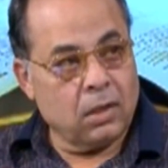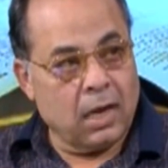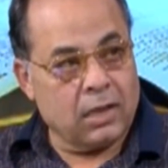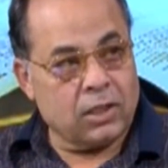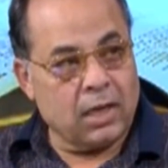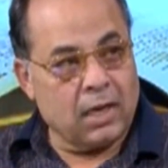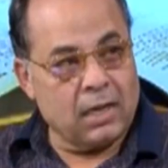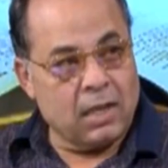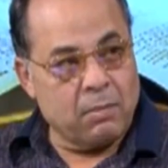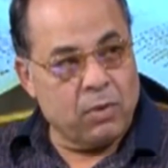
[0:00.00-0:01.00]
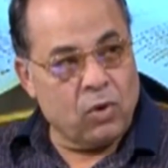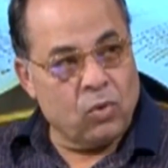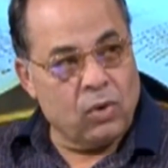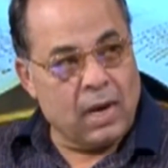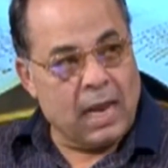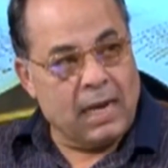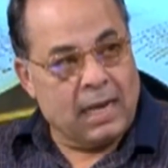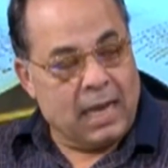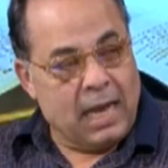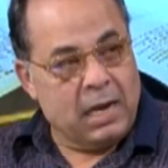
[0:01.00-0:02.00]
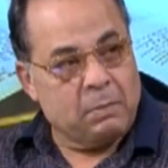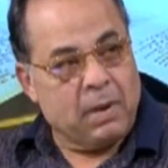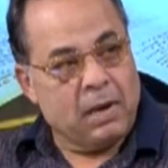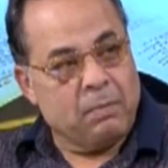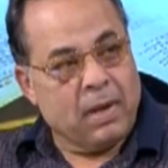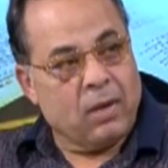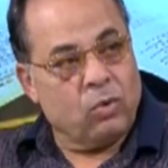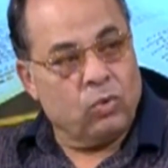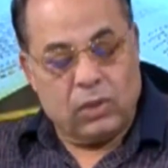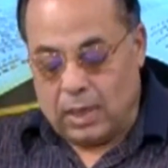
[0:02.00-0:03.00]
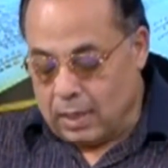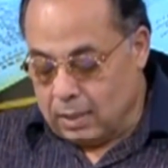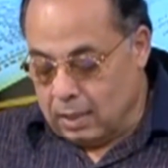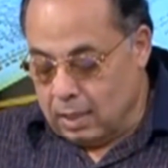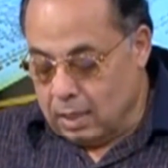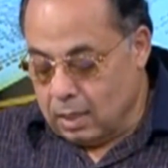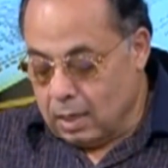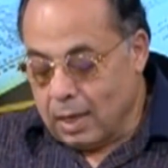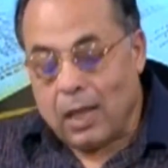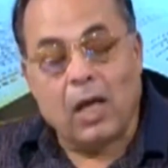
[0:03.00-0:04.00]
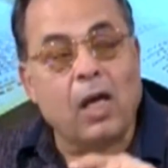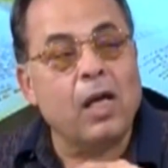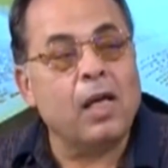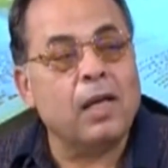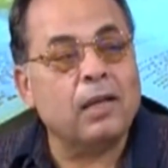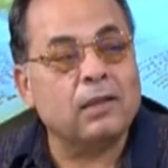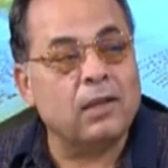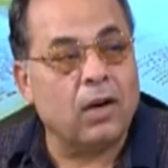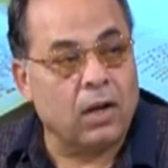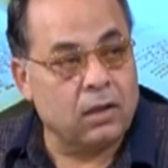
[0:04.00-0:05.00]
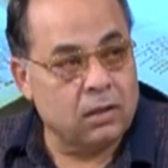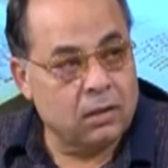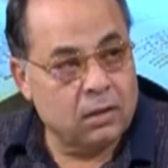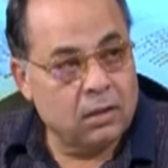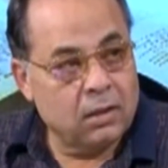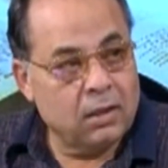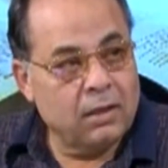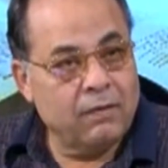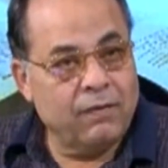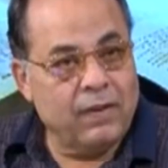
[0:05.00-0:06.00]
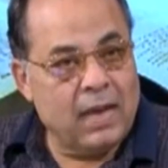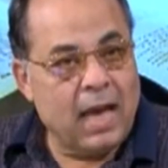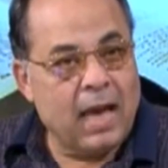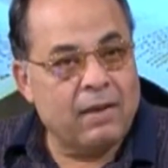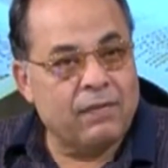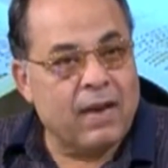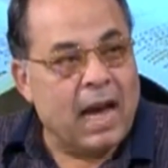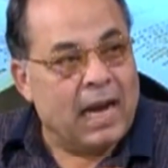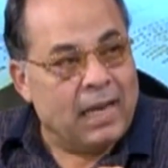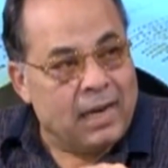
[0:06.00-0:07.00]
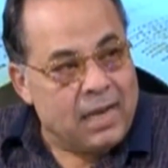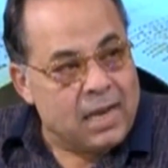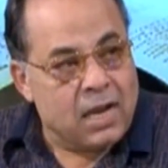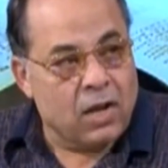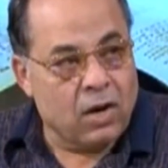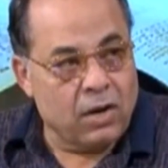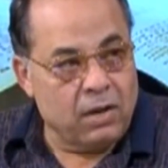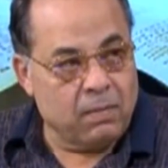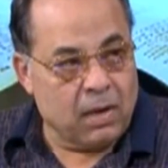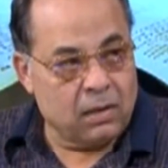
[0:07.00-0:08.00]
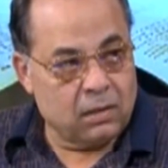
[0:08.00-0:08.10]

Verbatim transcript: عشان كده بيقول الكلمه المغروسه دي قادره فيها فاعليه رهيبه